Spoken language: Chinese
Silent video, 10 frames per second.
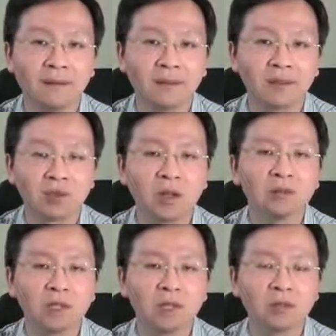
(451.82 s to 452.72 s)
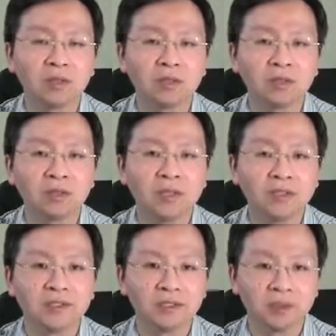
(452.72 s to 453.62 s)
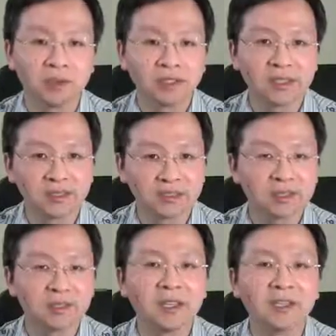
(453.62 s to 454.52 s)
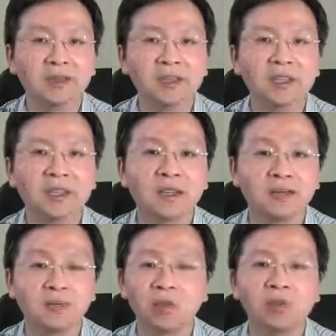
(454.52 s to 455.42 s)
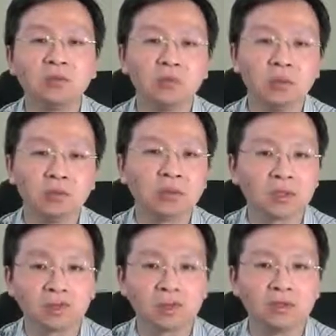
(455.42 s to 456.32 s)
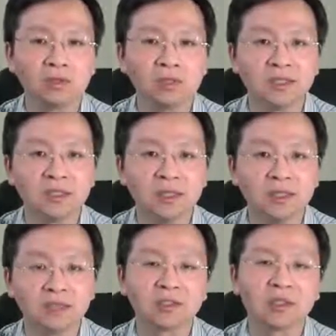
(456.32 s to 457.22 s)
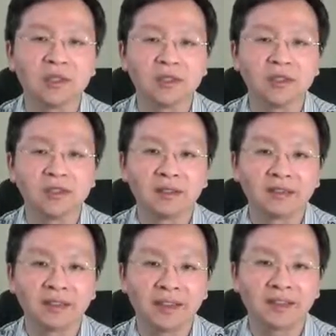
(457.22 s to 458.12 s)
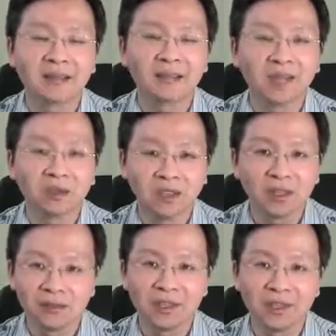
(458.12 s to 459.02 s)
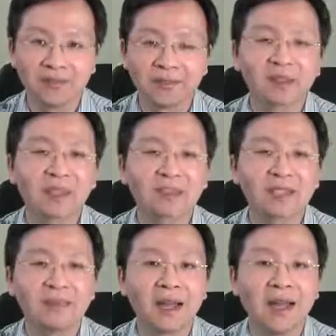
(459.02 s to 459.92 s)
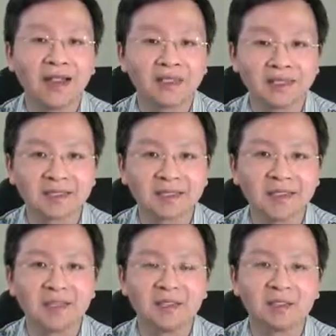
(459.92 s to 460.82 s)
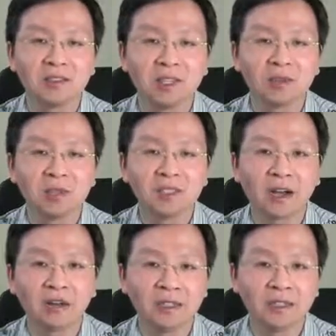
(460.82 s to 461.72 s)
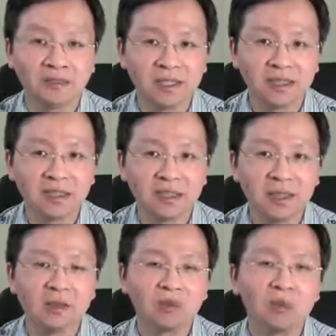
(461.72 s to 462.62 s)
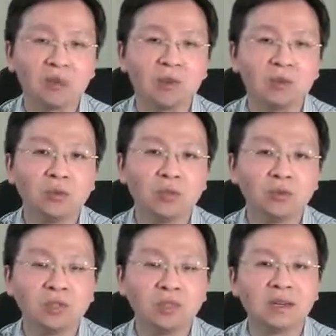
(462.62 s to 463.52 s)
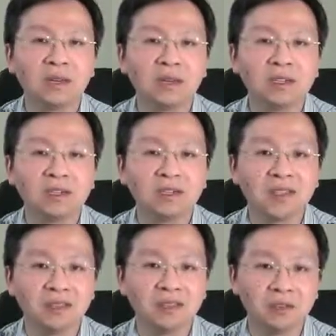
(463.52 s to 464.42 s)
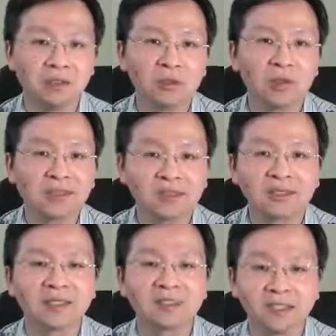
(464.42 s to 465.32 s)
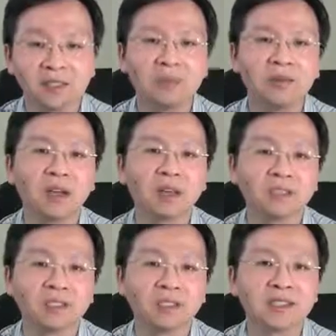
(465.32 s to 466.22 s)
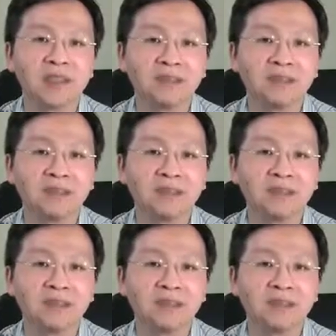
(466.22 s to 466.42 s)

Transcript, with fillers: 川普头脑中只是对这个世界有一个很模糊笼统的图景，就是他想美国要优先，要打败 ISIS，要解决朝核的危机，与中国的巨额贸易逆差要扭转等等这些目标要实现。